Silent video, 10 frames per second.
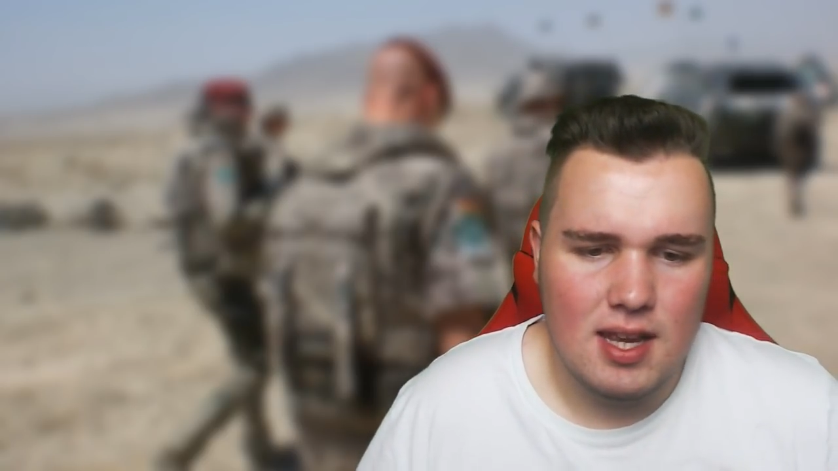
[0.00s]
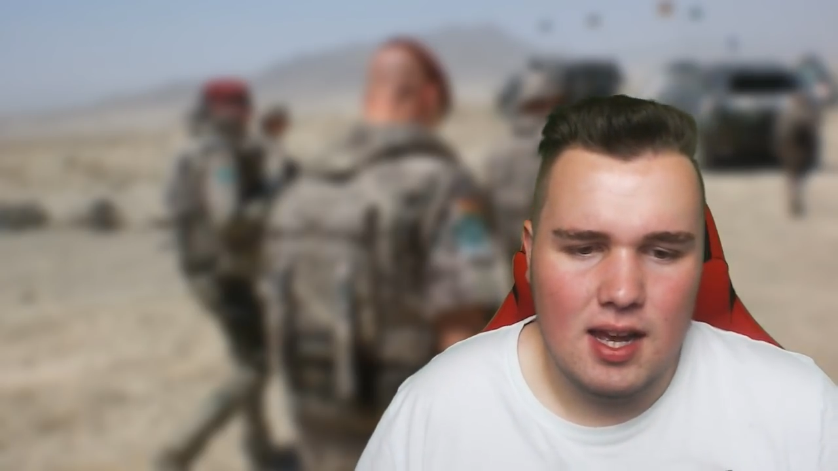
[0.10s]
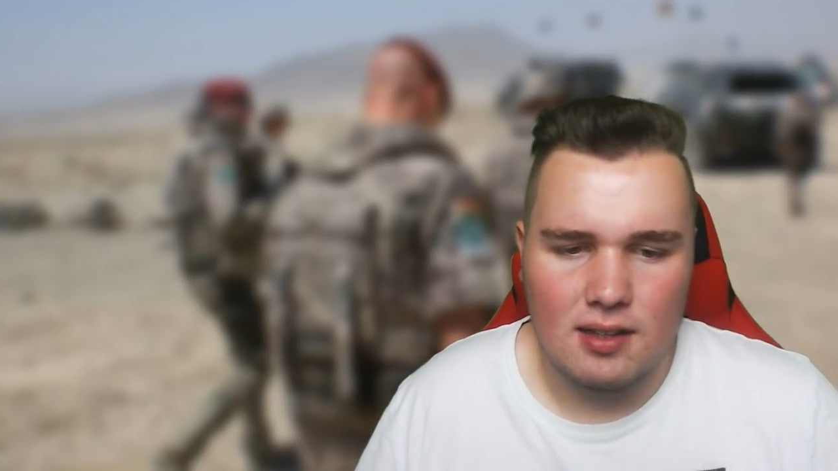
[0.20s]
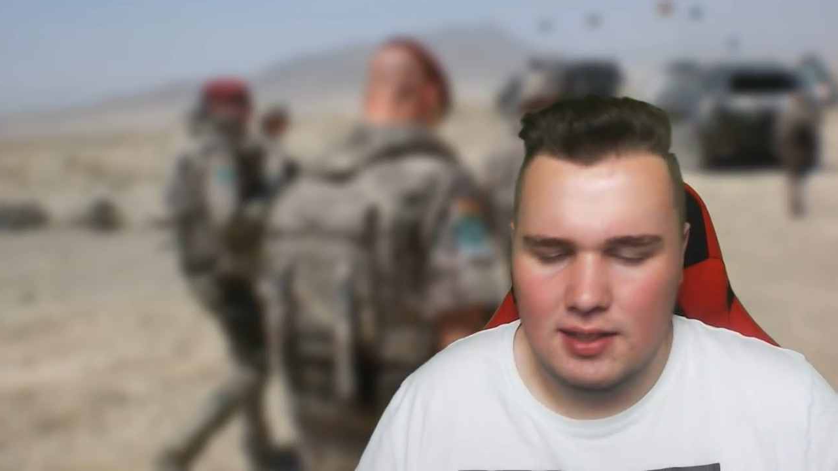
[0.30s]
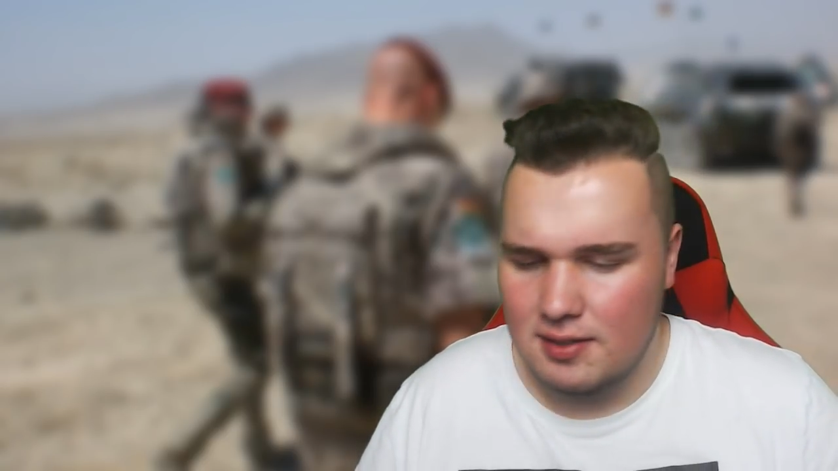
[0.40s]

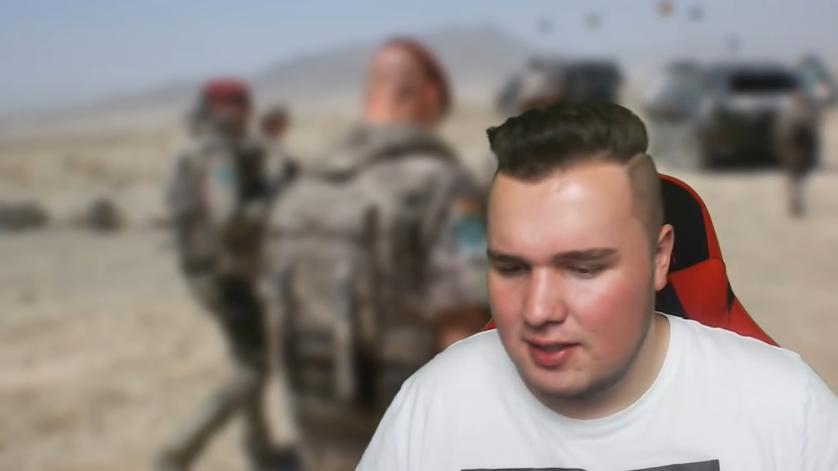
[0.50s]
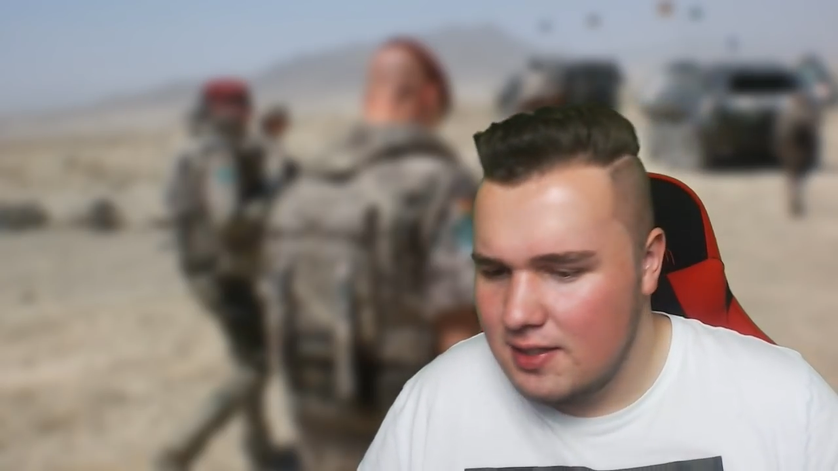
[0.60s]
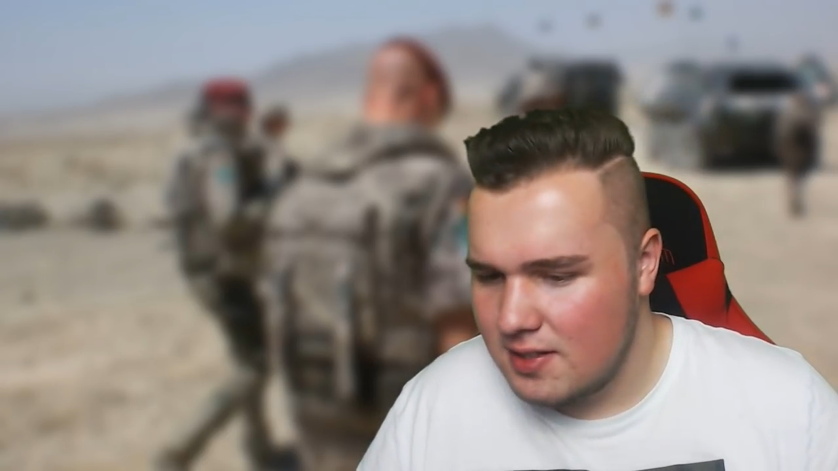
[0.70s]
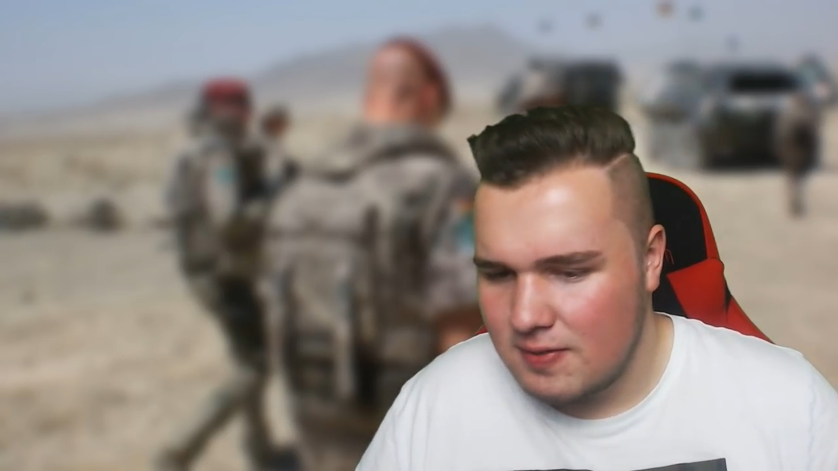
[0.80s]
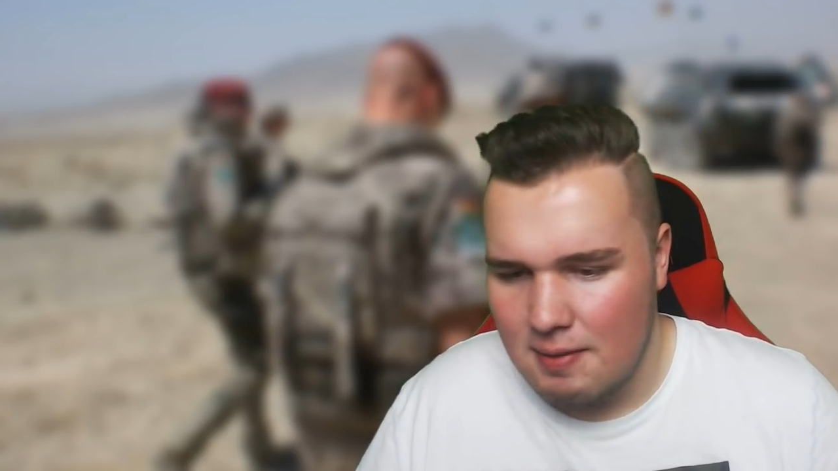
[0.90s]
Ja, der
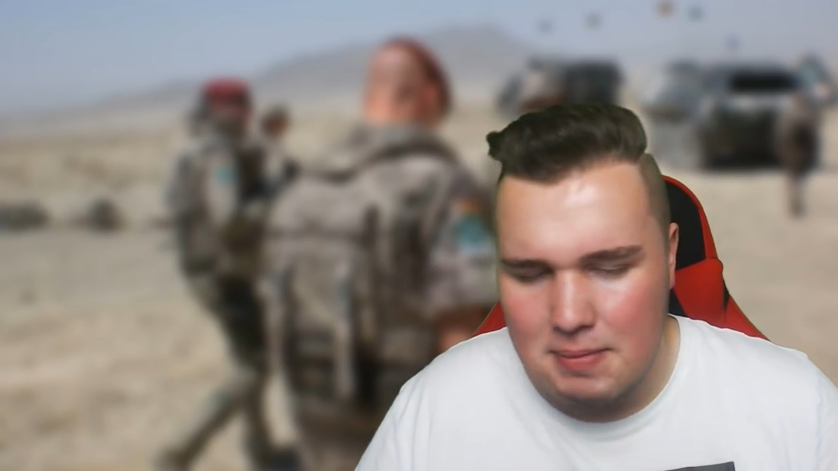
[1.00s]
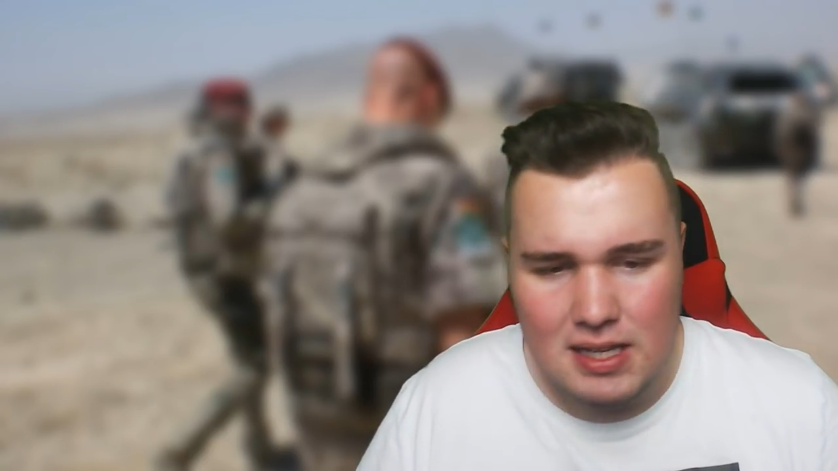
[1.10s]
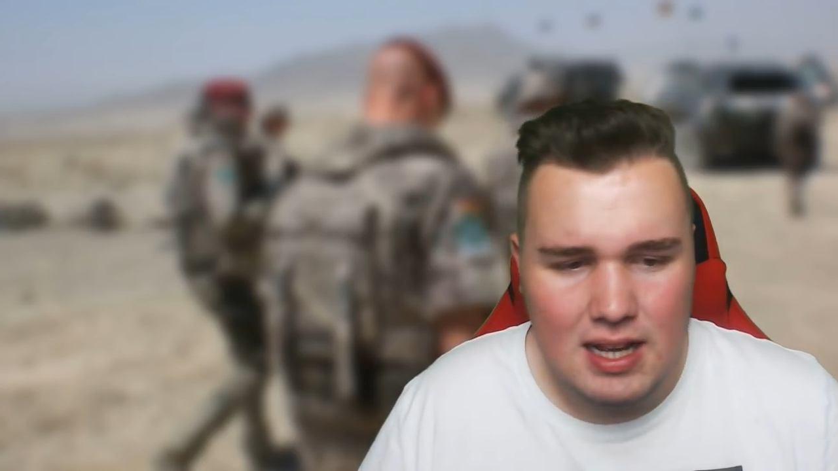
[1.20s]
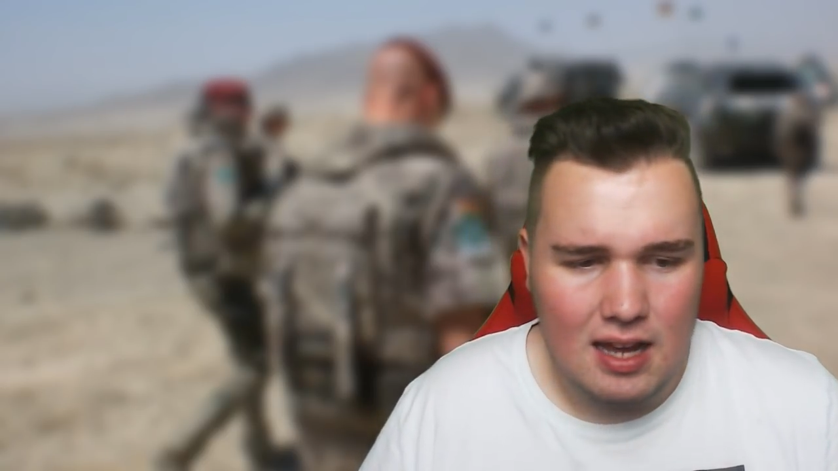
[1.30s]
Dienst war mega